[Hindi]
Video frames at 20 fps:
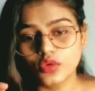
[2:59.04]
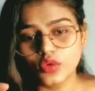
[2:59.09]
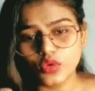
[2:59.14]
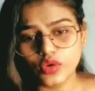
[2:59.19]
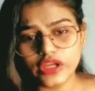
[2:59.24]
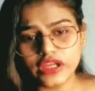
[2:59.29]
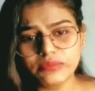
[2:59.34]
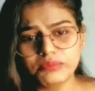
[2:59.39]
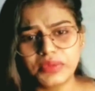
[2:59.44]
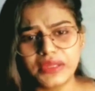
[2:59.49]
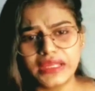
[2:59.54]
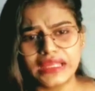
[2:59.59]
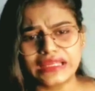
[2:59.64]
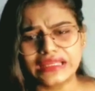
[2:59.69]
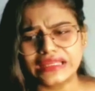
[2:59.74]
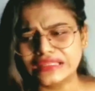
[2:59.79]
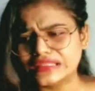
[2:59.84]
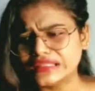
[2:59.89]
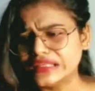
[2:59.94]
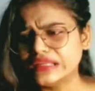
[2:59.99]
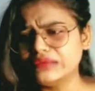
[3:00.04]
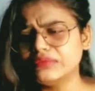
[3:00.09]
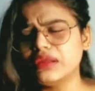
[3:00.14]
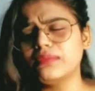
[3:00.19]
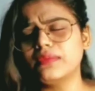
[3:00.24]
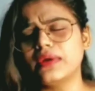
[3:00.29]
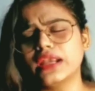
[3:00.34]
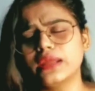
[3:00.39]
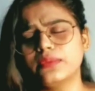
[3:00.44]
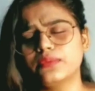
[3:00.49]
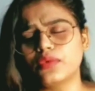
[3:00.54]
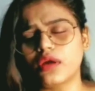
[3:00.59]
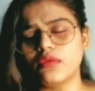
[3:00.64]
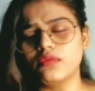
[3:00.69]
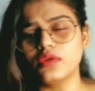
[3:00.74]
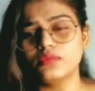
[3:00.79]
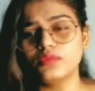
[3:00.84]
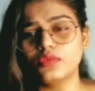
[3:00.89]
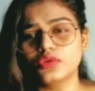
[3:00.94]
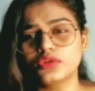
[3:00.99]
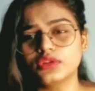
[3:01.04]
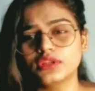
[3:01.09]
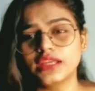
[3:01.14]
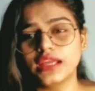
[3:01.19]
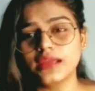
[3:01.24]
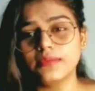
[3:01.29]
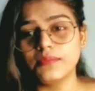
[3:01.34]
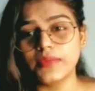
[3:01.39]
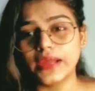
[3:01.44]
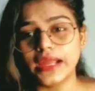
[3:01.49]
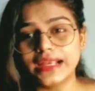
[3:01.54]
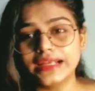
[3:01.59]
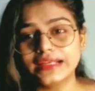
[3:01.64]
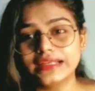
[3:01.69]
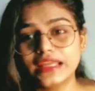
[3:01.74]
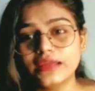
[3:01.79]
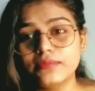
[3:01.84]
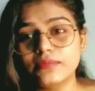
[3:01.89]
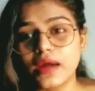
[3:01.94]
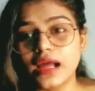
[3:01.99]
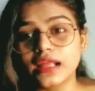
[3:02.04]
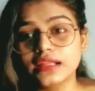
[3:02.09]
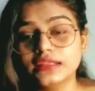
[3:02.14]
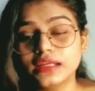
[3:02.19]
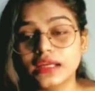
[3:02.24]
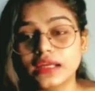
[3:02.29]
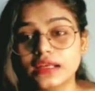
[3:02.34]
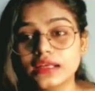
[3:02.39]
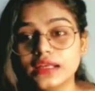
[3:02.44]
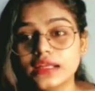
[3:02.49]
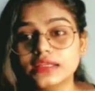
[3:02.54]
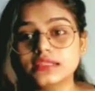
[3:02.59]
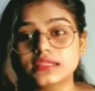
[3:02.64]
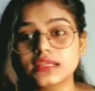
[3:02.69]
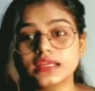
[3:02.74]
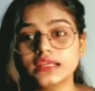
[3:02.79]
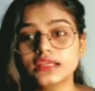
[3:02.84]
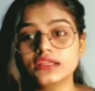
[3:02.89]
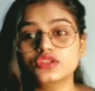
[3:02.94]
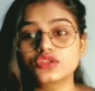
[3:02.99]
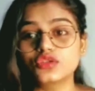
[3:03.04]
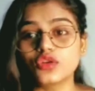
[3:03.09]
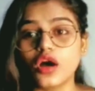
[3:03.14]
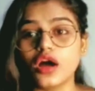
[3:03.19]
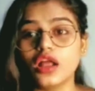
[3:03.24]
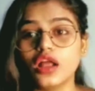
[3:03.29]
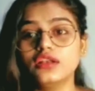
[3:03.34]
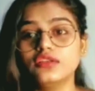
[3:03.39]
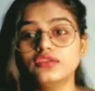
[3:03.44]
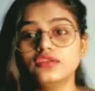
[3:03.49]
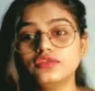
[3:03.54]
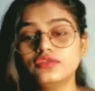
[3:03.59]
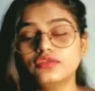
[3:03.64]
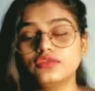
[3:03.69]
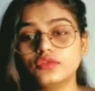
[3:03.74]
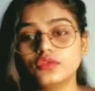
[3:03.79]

कोई भी कितनी भी बड़ी प्रॉब्लम होती है बैठ के बात करने से सॉल्व